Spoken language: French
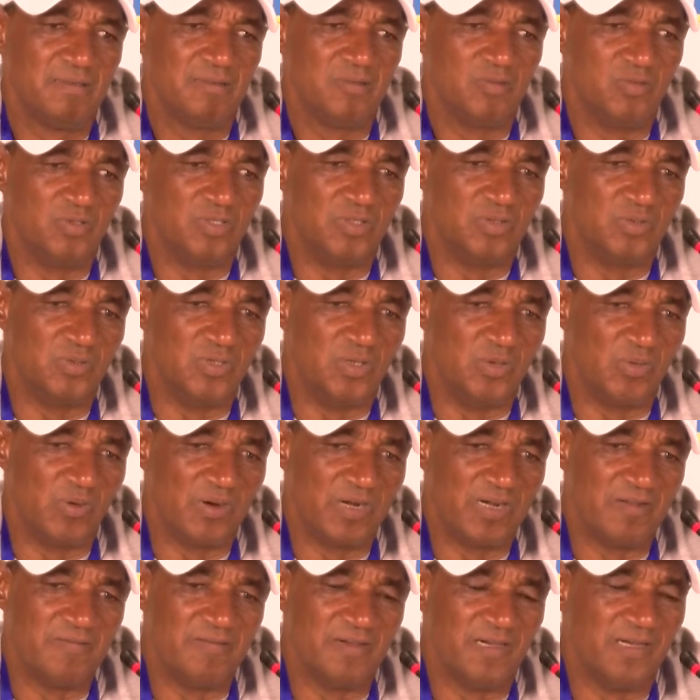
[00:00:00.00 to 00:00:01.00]
au retour, le
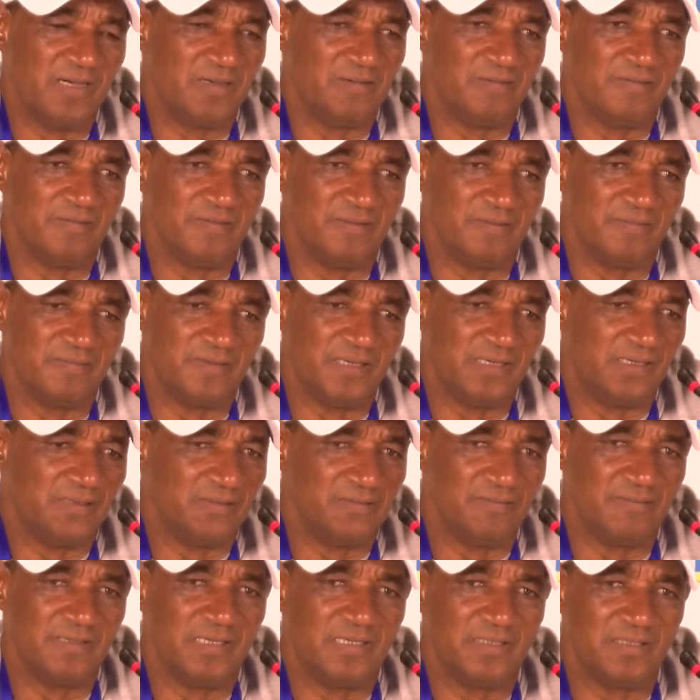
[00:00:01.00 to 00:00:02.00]
Rwanda va,
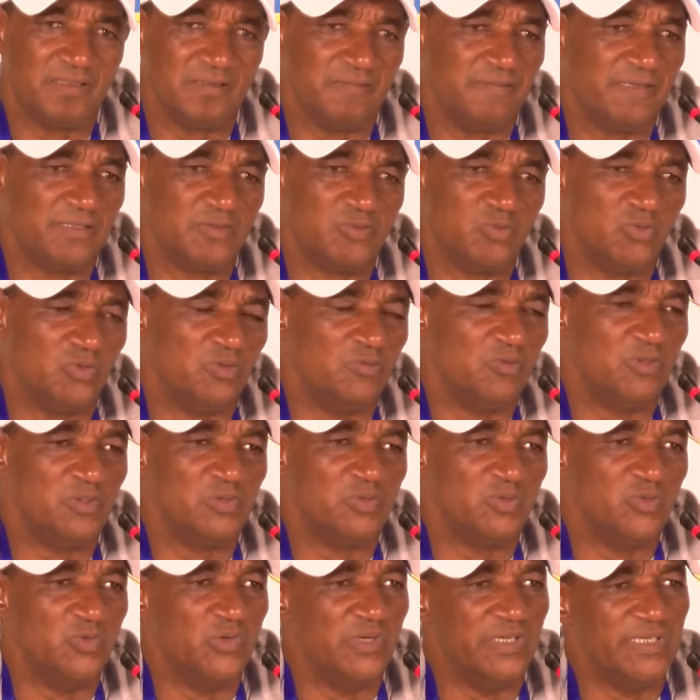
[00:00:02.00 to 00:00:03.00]
va ils vont
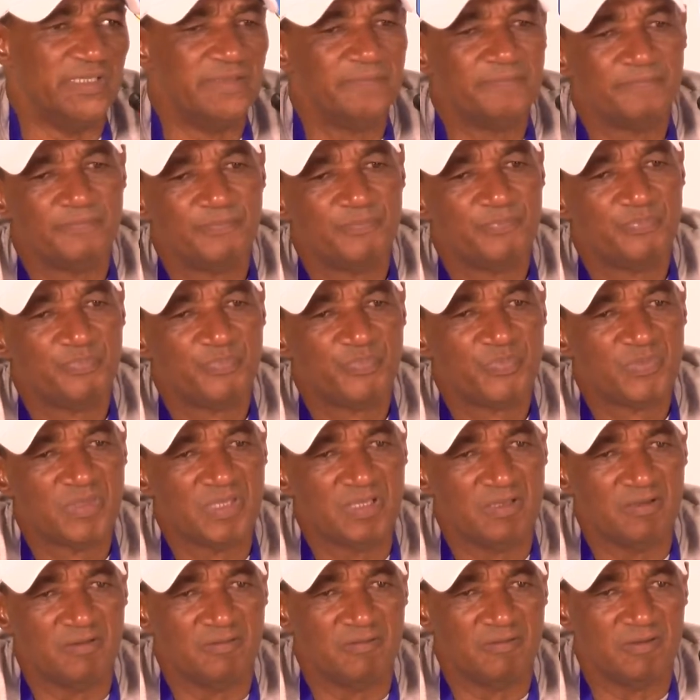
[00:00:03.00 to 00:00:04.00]
tout donner
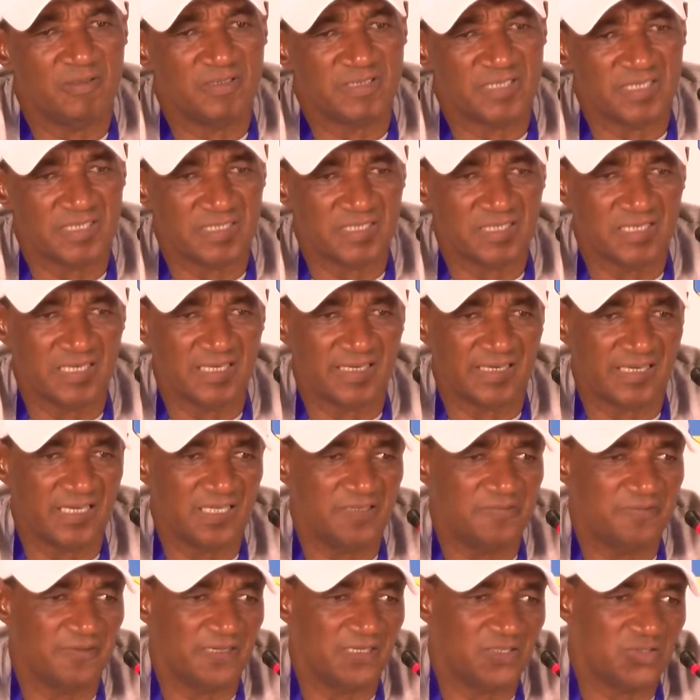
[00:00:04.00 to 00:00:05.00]
ils vont chercher la
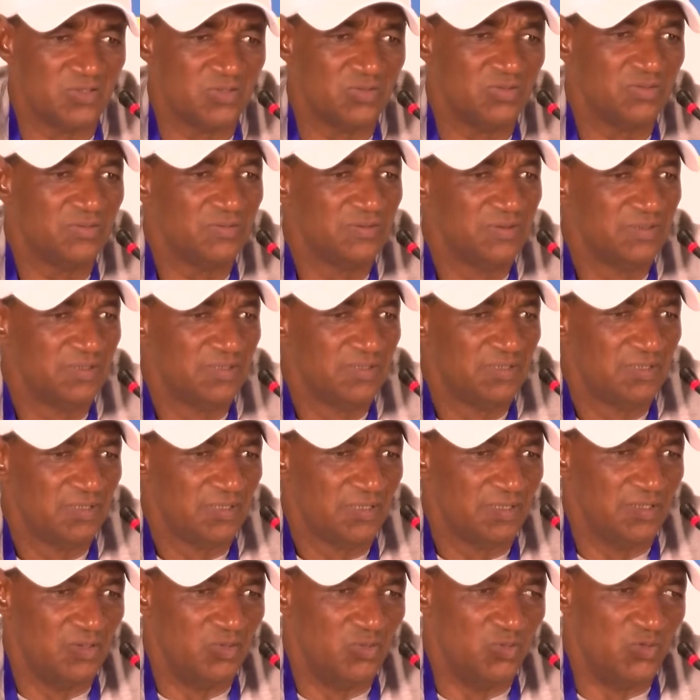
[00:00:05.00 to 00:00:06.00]
qualification.
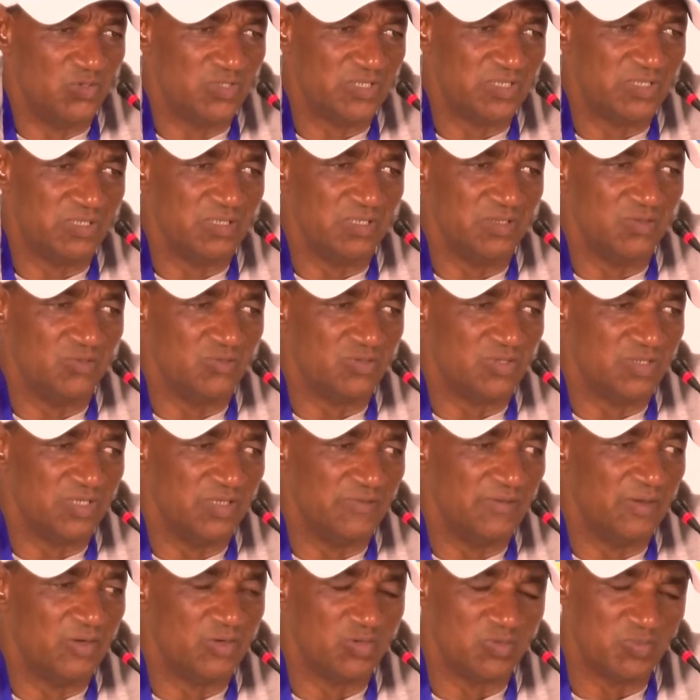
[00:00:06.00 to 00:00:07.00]
Et nous aussi,
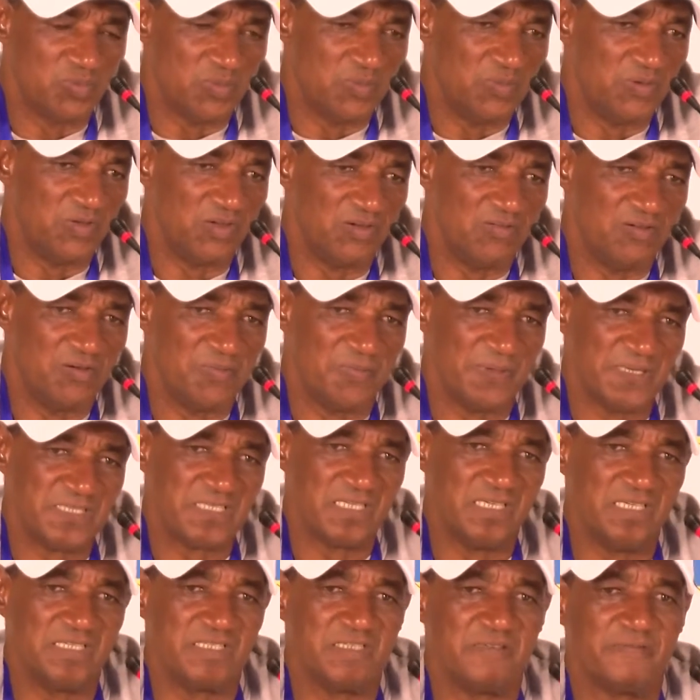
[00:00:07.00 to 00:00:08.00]
devant notre public, on ne va pas
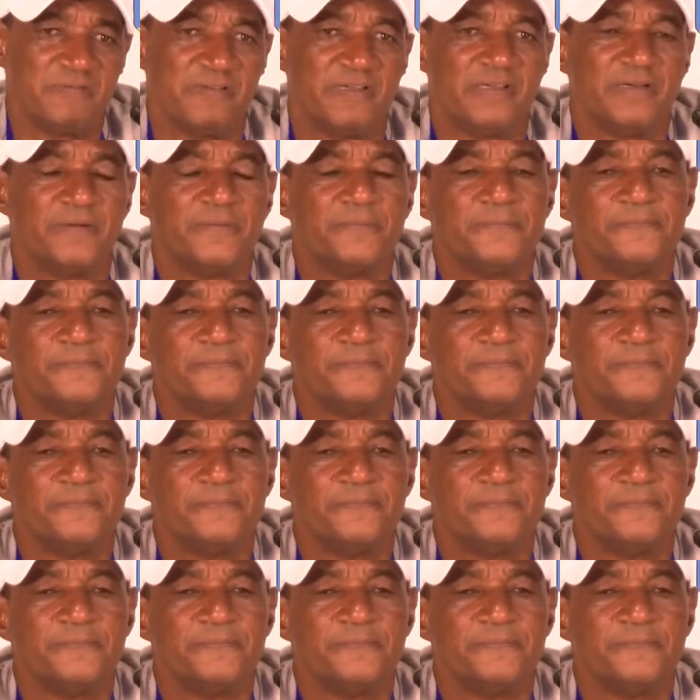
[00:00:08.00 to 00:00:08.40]
se laisser faire.